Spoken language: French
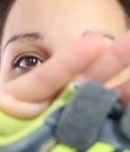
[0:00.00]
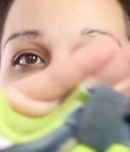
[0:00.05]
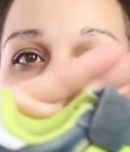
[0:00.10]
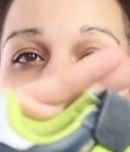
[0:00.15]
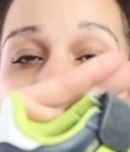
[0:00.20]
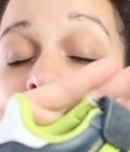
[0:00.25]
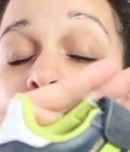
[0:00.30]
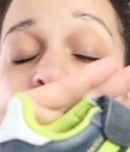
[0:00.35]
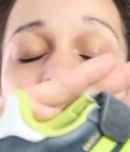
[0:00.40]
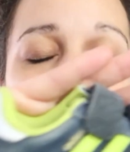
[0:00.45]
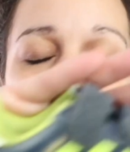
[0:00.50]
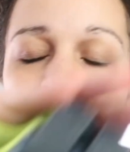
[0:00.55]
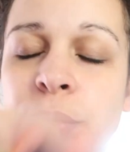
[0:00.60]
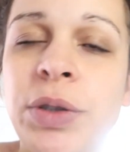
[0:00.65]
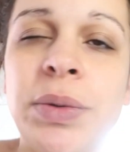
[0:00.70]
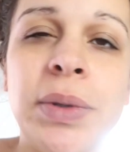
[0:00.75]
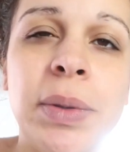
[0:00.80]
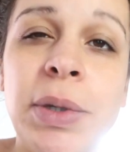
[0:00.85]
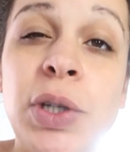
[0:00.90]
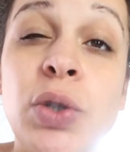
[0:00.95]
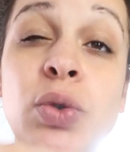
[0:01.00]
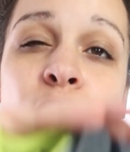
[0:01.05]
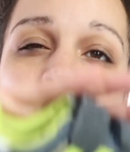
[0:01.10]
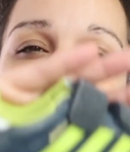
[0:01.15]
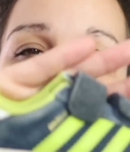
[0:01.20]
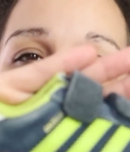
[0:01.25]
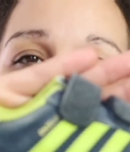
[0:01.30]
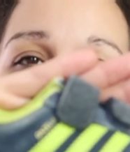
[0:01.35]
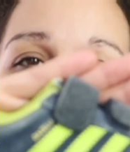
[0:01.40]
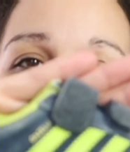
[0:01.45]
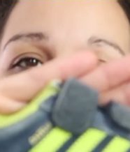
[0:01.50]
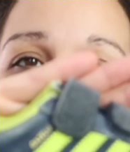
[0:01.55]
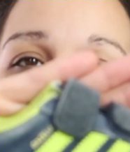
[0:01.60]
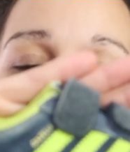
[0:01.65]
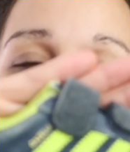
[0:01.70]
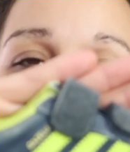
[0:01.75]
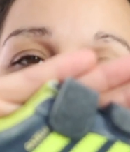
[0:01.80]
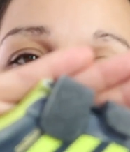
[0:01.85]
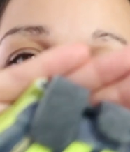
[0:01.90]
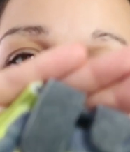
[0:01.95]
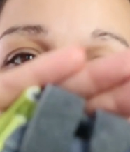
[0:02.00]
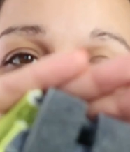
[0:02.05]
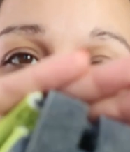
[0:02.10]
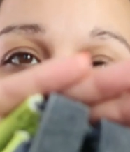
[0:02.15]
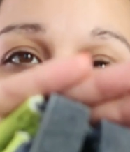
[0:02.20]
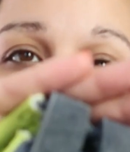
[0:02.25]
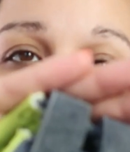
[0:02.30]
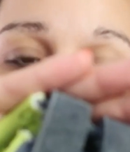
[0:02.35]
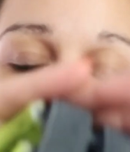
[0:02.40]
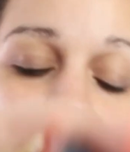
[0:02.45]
Euh, pour le petit bébé Chouk Chouk, mais ça ira pour le petit bébé